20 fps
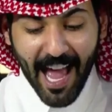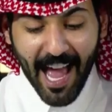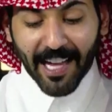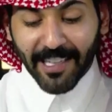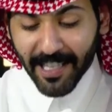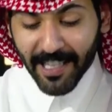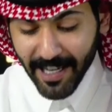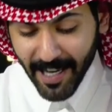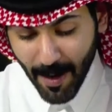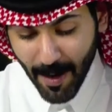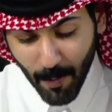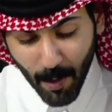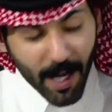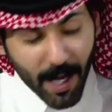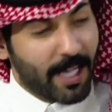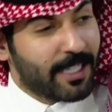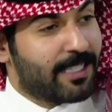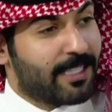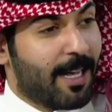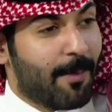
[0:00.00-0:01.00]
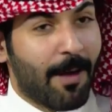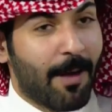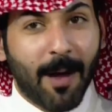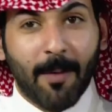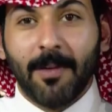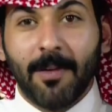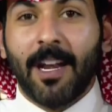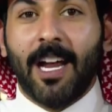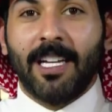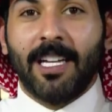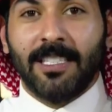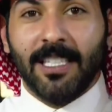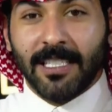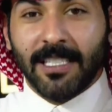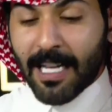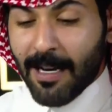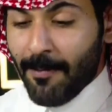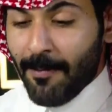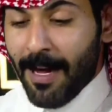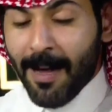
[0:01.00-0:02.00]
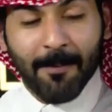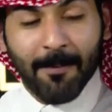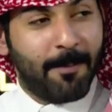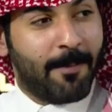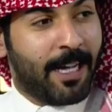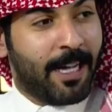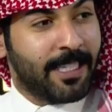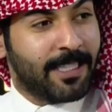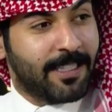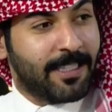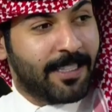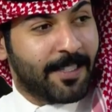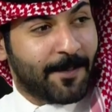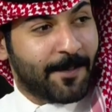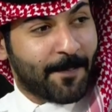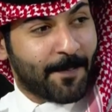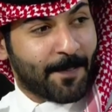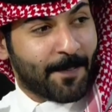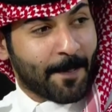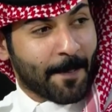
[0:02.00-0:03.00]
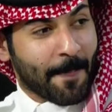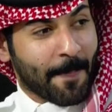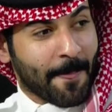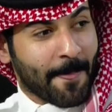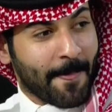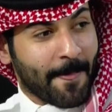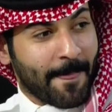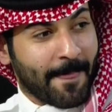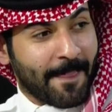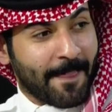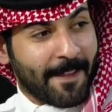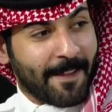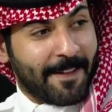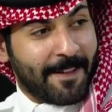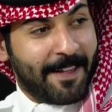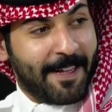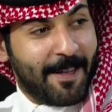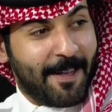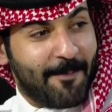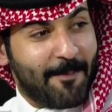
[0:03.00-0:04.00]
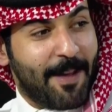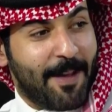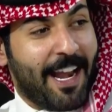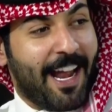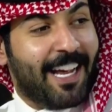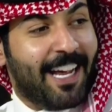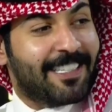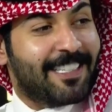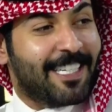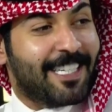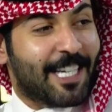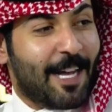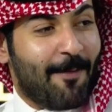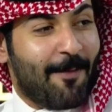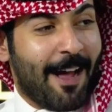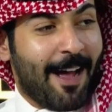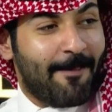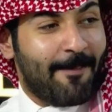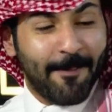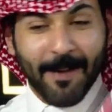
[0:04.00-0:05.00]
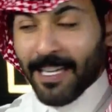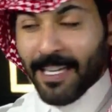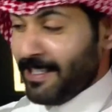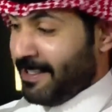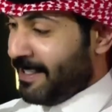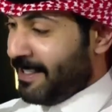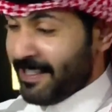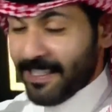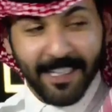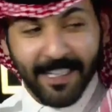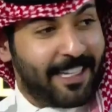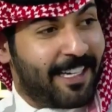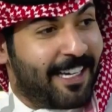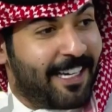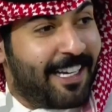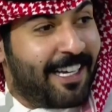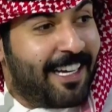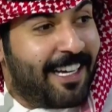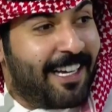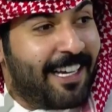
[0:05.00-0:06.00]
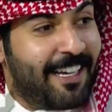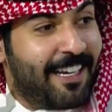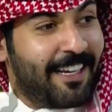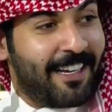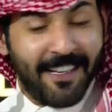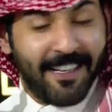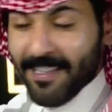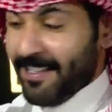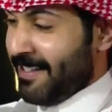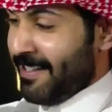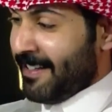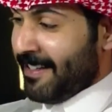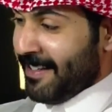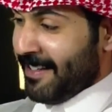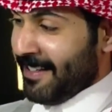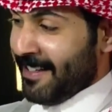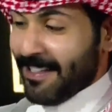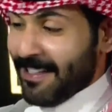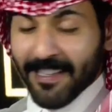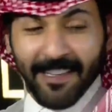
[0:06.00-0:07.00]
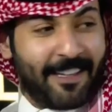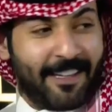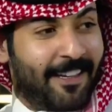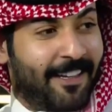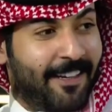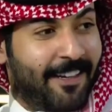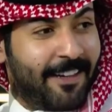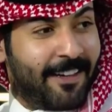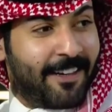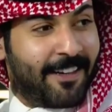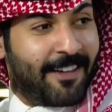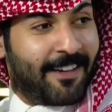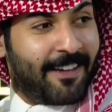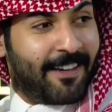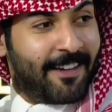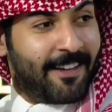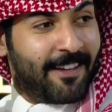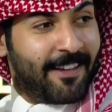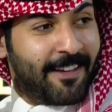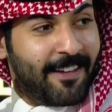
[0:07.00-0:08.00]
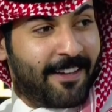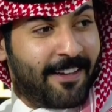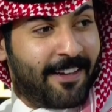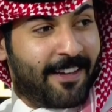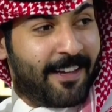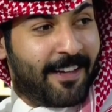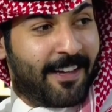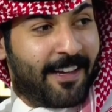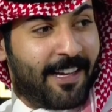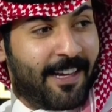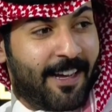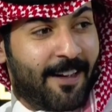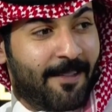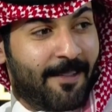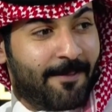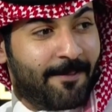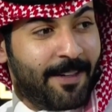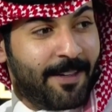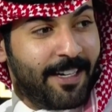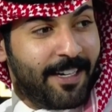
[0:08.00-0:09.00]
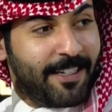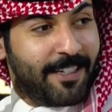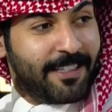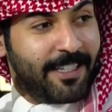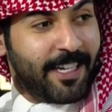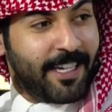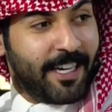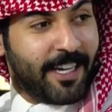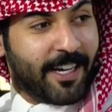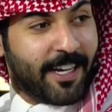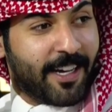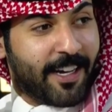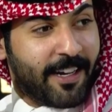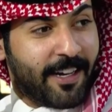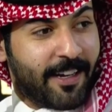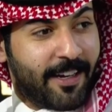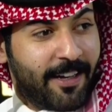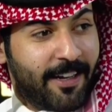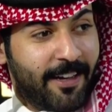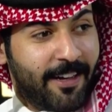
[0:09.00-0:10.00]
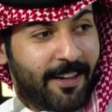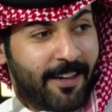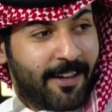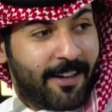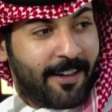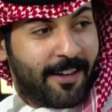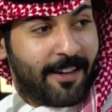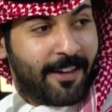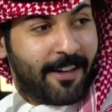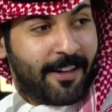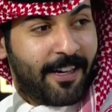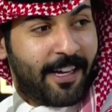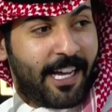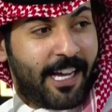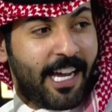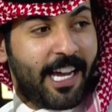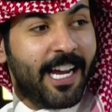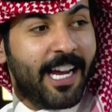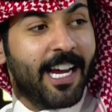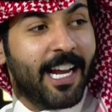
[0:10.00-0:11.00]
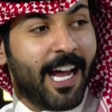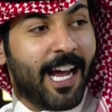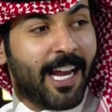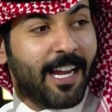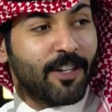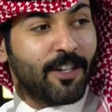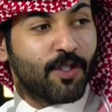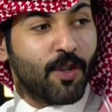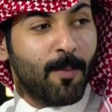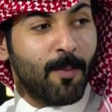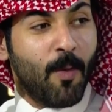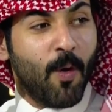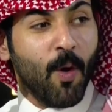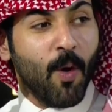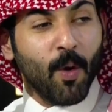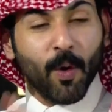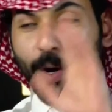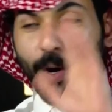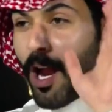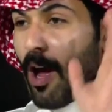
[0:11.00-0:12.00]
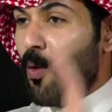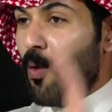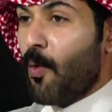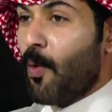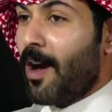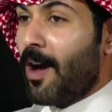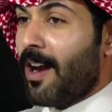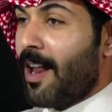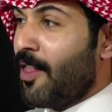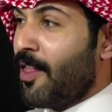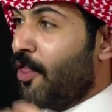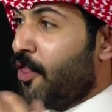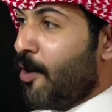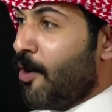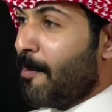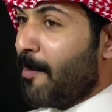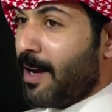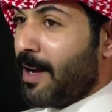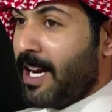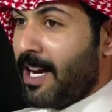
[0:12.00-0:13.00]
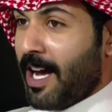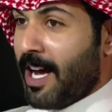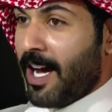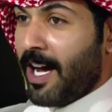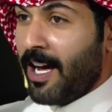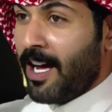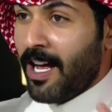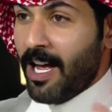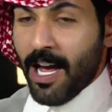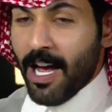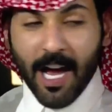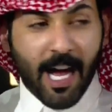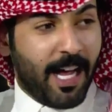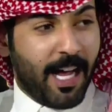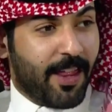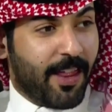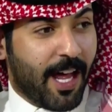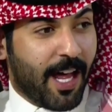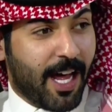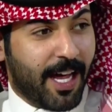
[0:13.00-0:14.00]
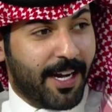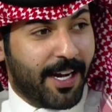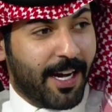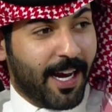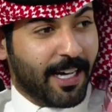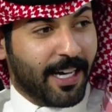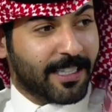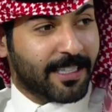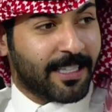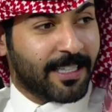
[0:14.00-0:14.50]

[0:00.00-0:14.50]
هديه مقدمه من عزيز المحمد اعطوني اللقطه الله عليك من عزيز المحمد اعطونا صوره الخلفيه نحتاج الخلفيه نحتاج الله يا عزيز والله لقطه فخر الى الجمهور اولا ثم الى اعضاء النقد